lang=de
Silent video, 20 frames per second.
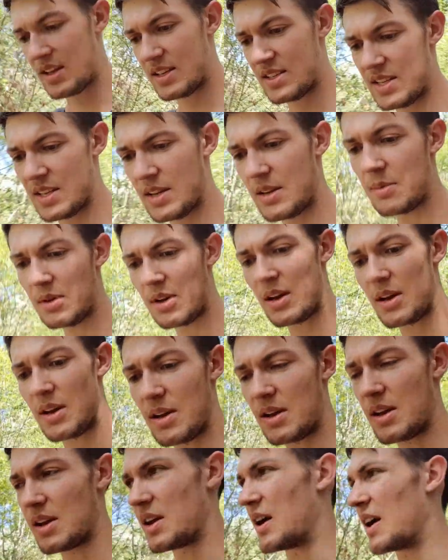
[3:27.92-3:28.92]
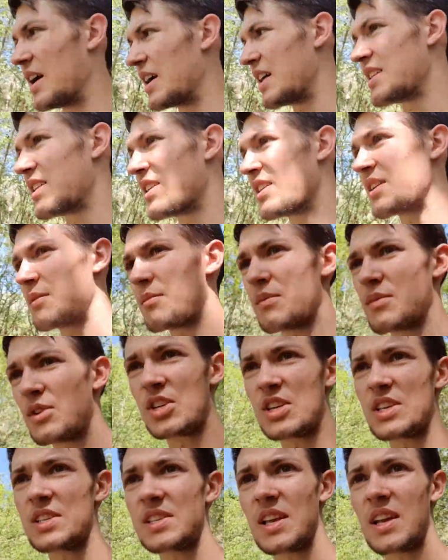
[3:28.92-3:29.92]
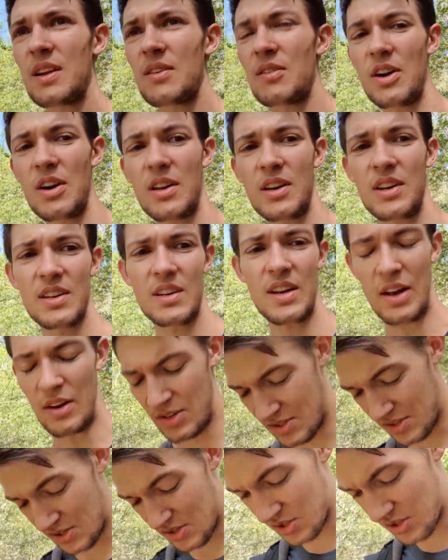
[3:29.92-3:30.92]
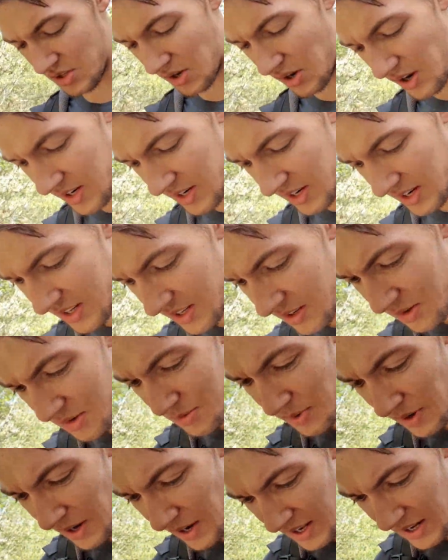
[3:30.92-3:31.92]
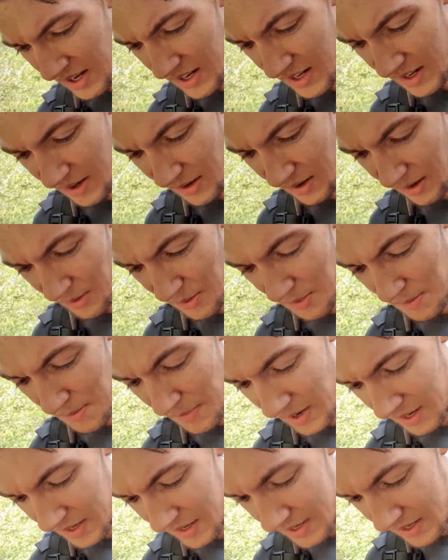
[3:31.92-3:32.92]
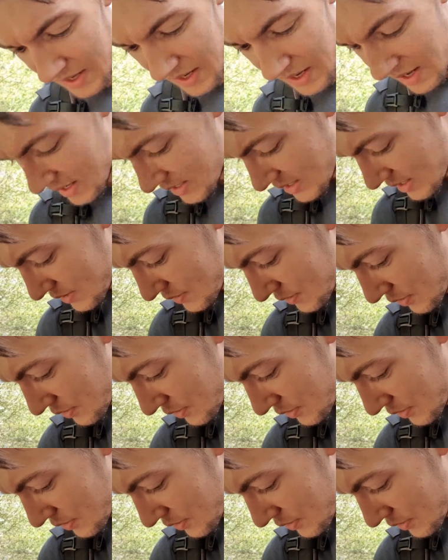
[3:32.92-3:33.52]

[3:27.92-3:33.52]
ist dann immer äh, halt beschissener geworden. Lauter so Dornen hier überall. Oh Mann, es ist